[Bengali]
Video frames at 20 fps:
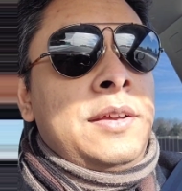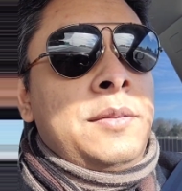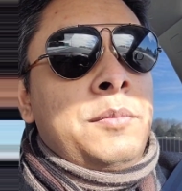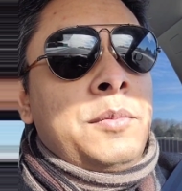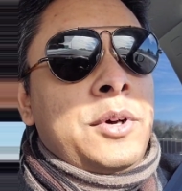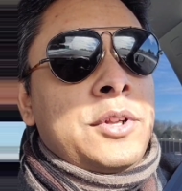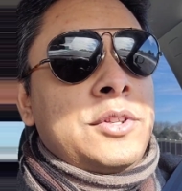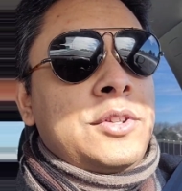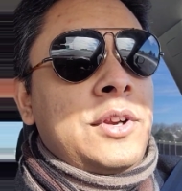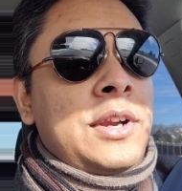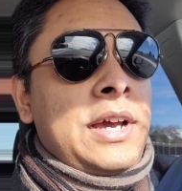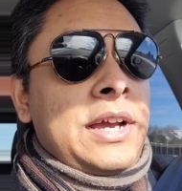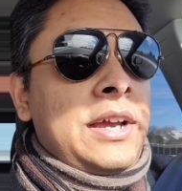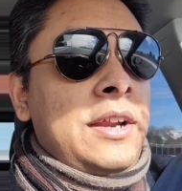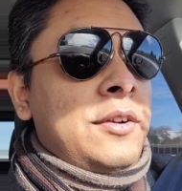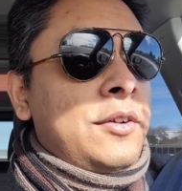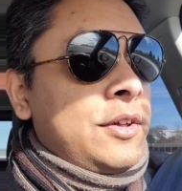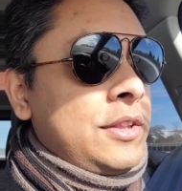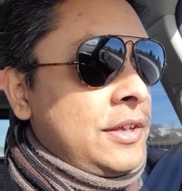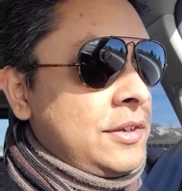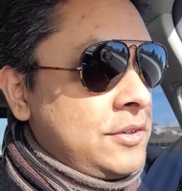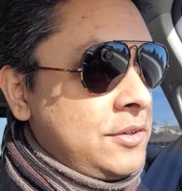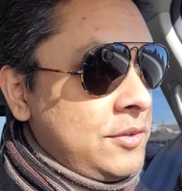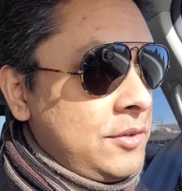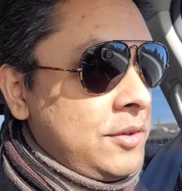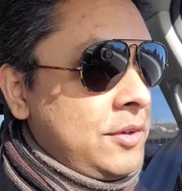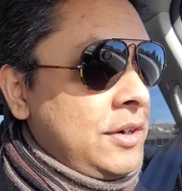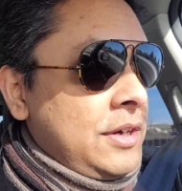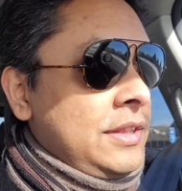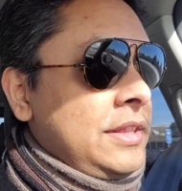বছর আগের কথা শুরু
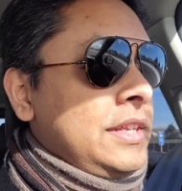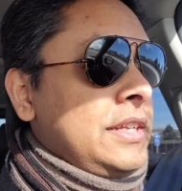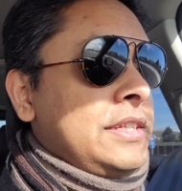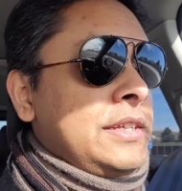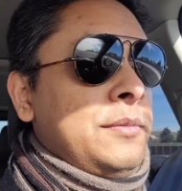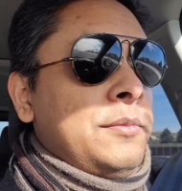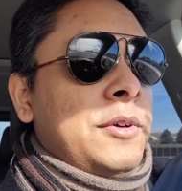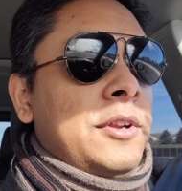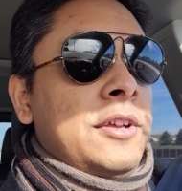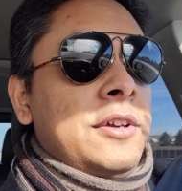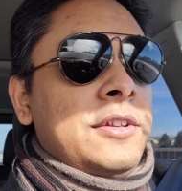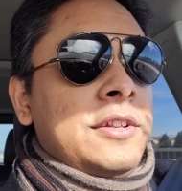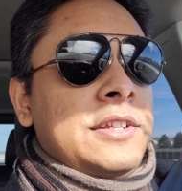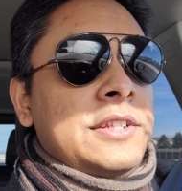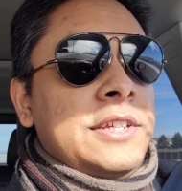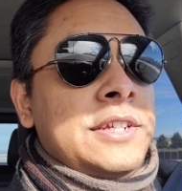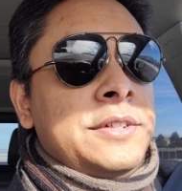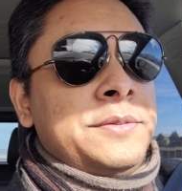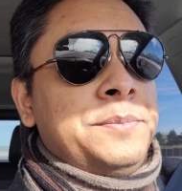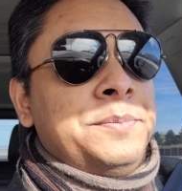করে দিচ্ছি মনে হচ্ছে